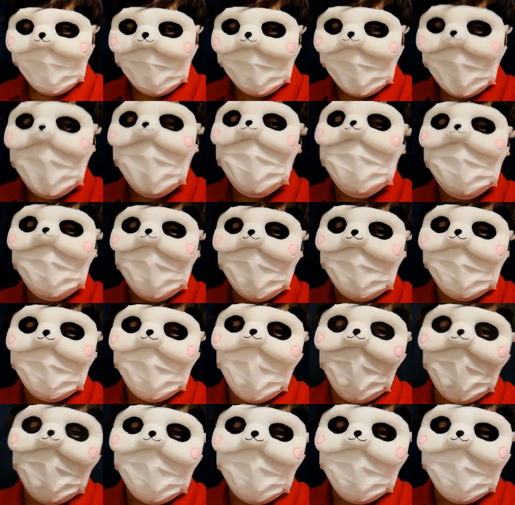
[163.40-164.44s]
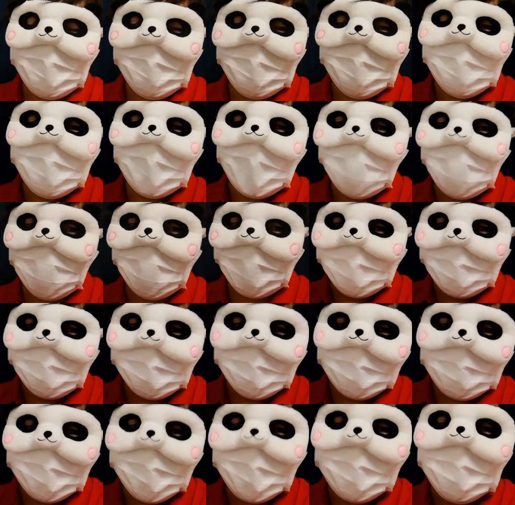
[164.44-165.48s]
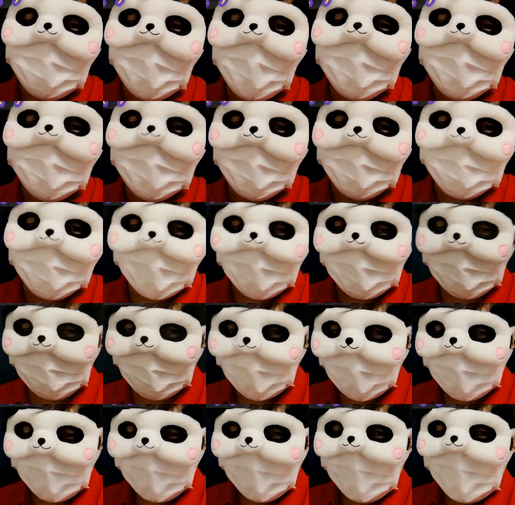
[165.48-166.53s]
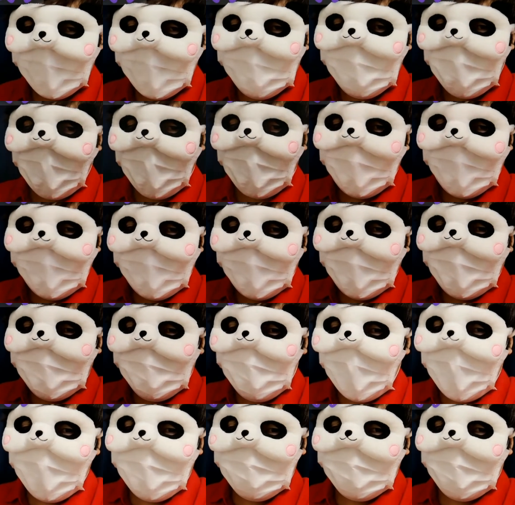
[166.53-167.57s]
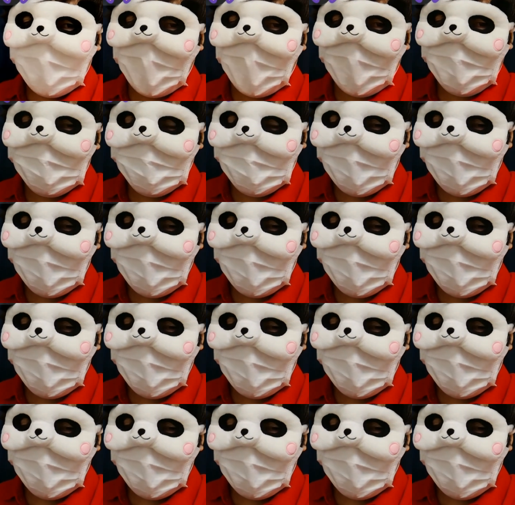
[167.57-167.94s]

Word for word: 聞くんですよ。あの、質問する二つ目。まあ、いわゆるね、あの、